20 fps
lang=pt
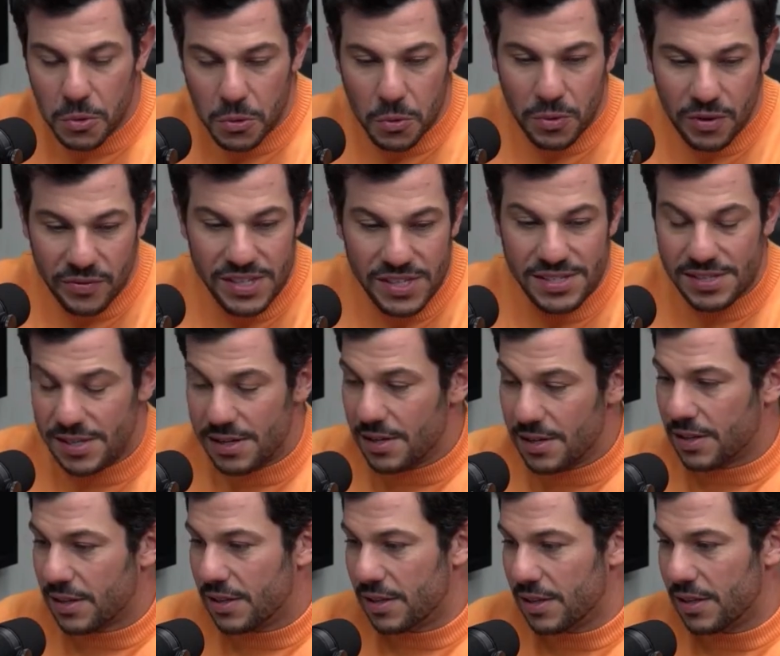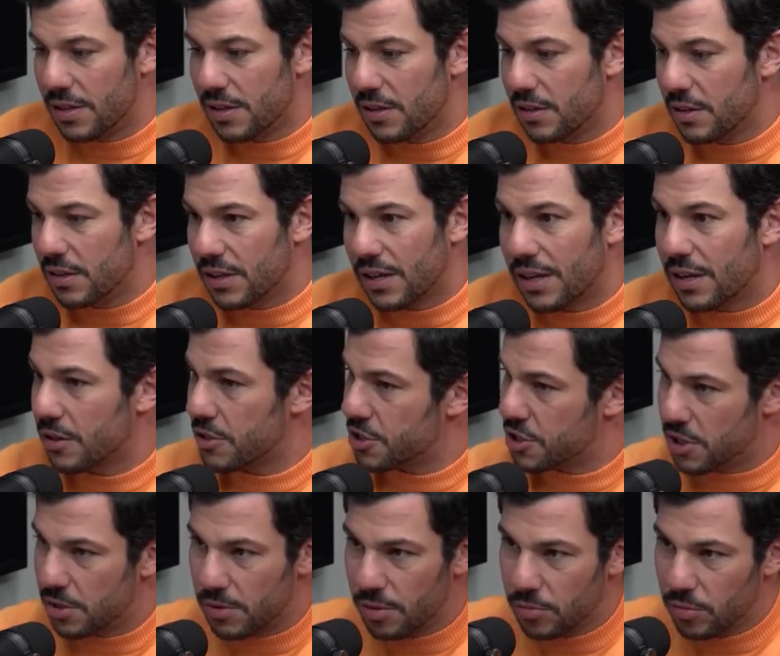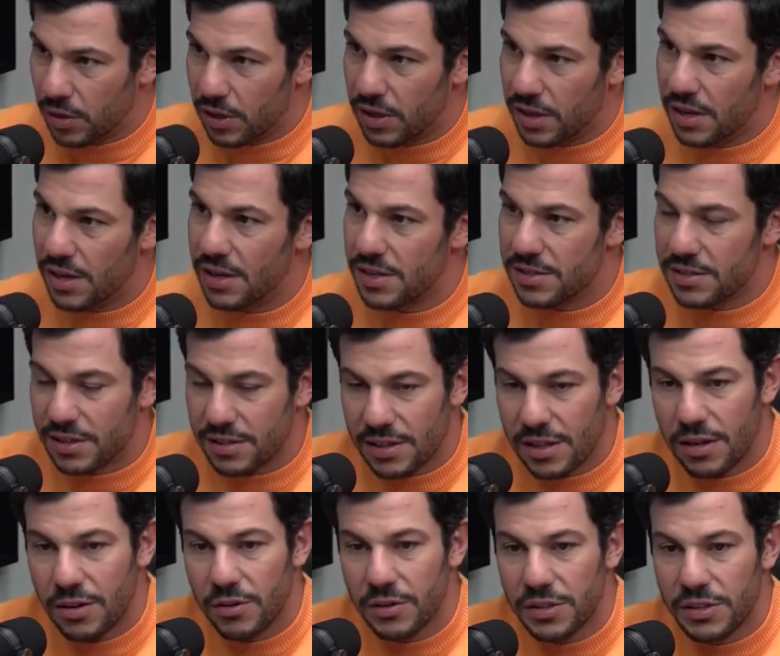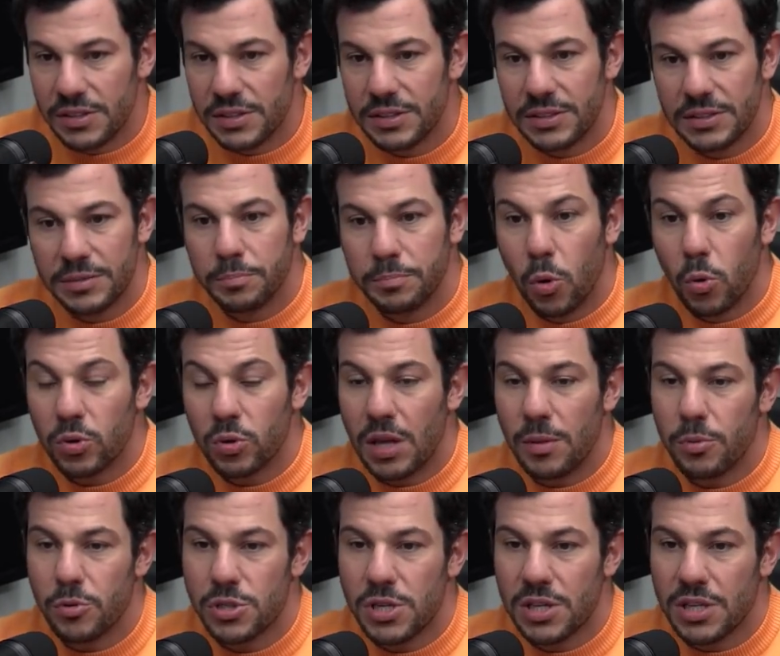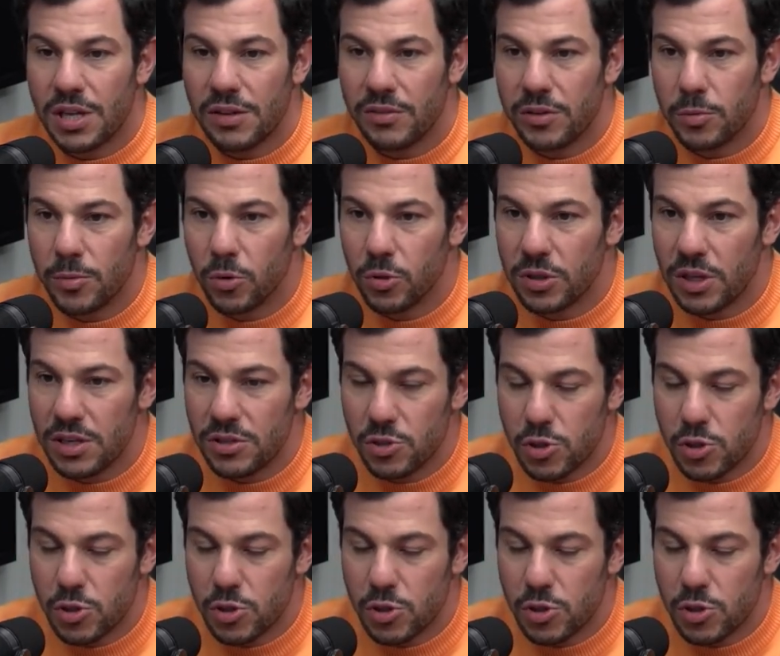um AVC aqui, cara, chama a ambulância e tal. E em pouco tempo eu já tava numa UTI